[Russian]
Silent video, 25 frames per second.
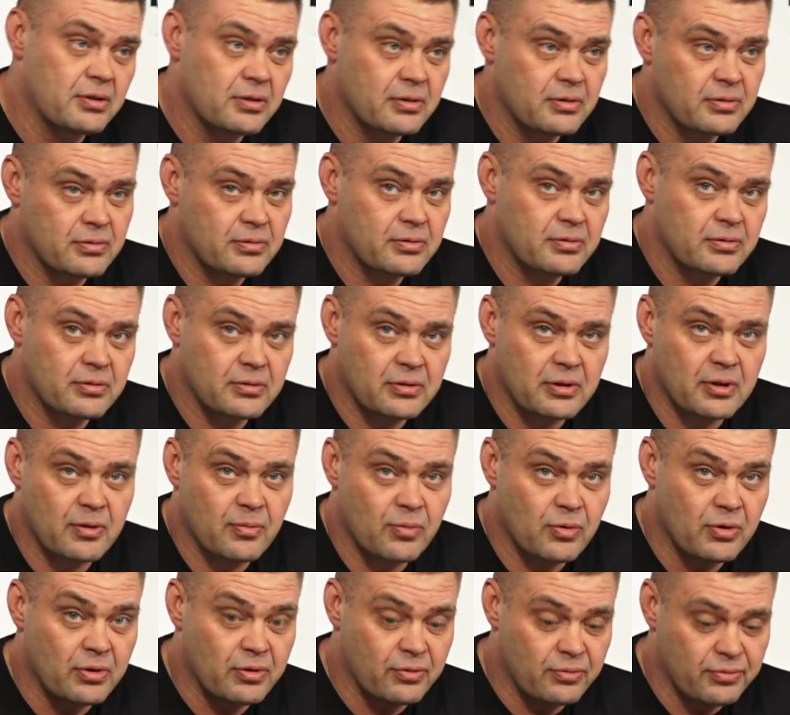Угу. Как
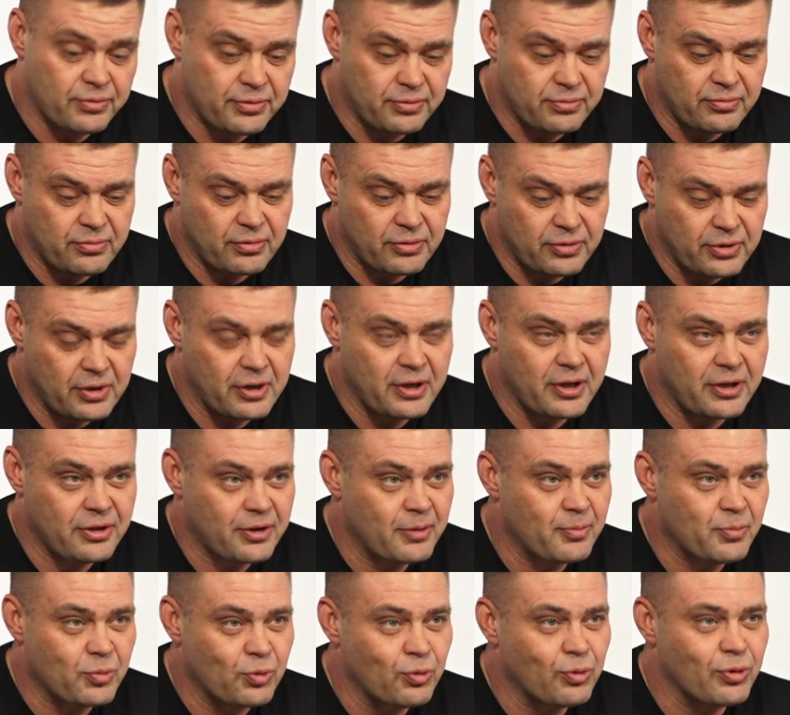бы оно, ну, такая
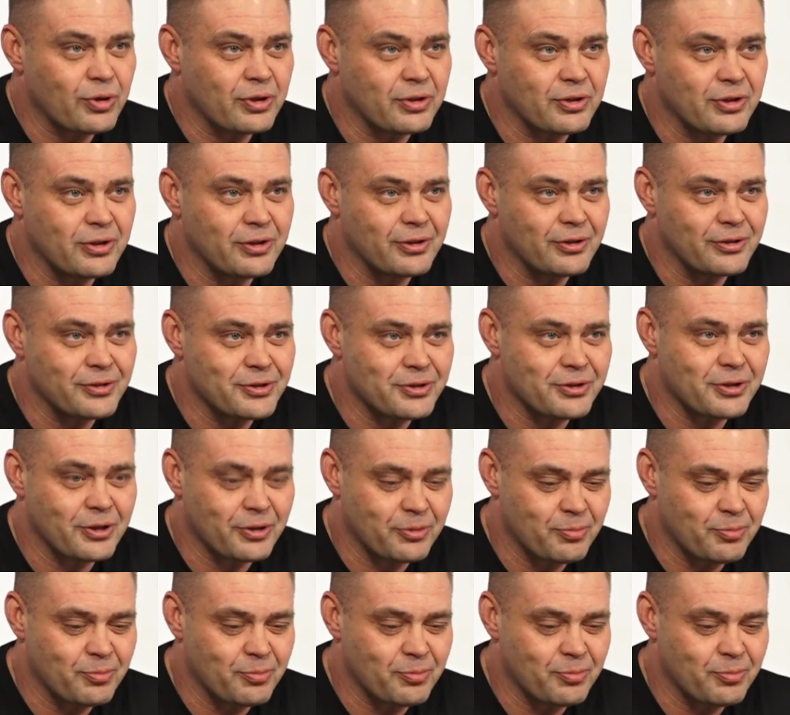там много деятельности.